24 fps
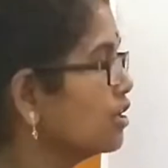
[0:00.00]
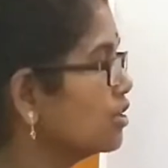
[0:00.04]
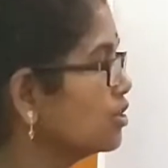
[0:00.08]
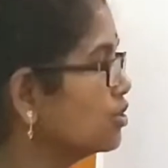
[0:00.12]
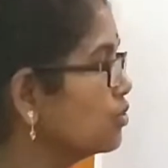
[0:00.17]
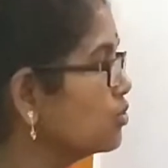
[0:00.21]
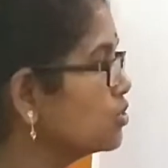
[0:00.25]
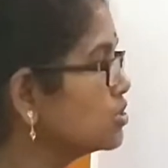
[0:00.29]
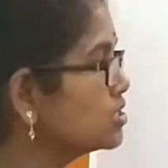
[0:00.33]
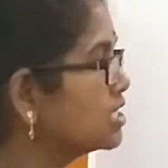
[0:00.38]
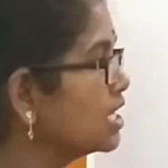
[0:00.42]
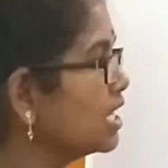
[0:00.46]

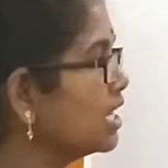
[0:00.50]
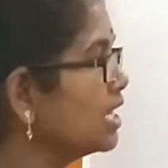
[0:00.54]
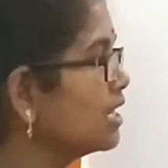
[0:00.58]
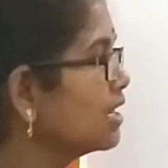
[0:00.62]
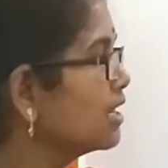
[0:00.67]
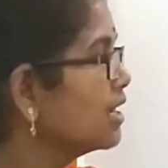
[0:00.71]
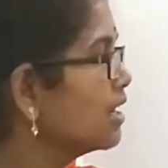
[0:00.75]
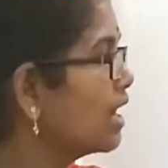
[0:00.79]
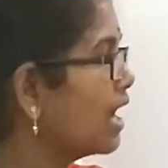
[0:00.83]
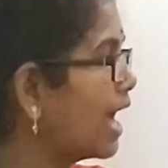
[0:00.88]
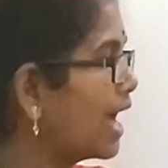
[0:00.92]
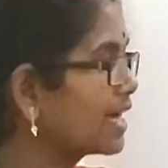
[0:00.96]
யூஸிங்
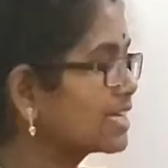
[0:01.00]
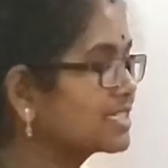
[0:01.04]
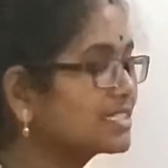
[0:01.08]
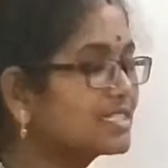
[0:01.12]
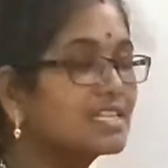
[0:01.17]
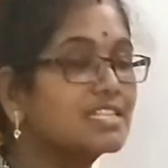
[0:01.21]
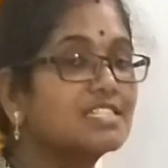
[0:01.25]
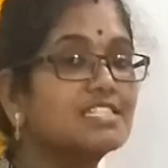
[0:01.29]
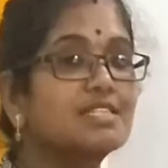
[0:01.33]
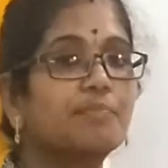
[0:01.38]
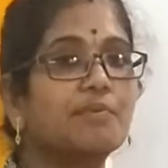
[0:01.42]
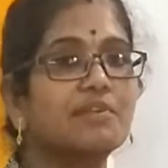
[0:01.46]

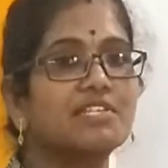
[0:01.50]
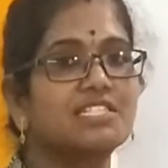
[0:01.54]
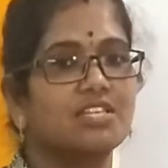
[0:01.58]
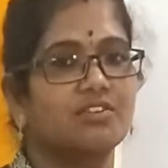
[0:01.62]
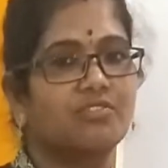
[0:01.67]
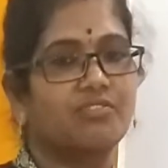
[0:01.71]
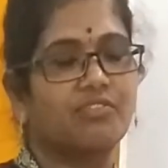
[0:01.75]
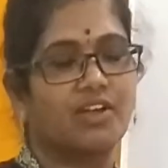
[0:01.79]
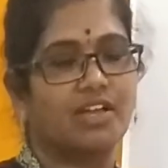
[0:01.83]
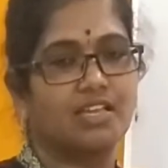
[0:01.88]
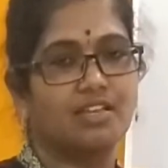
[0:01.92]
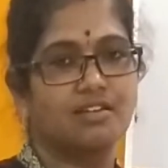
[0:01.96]
அக்சஸ்
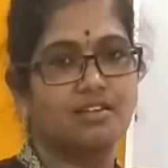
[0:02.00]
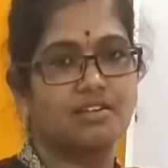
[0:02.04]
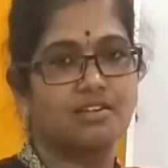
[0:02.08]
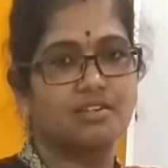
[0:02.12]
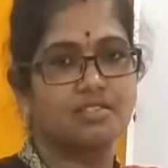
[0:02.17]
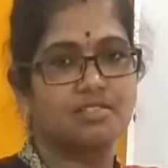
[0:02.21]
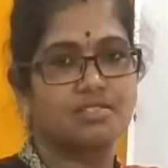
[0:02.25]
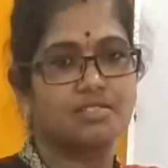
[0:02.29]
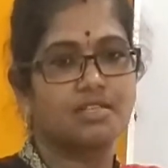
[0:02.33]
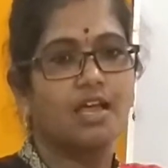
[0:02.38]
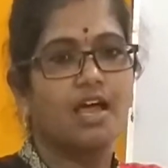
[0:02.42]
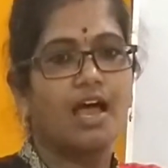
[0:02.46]

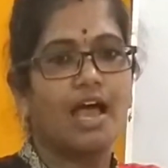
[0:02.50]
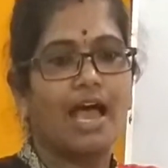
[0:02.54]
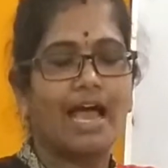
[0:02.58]
ஸ்பெசிஃபையர்ஸ்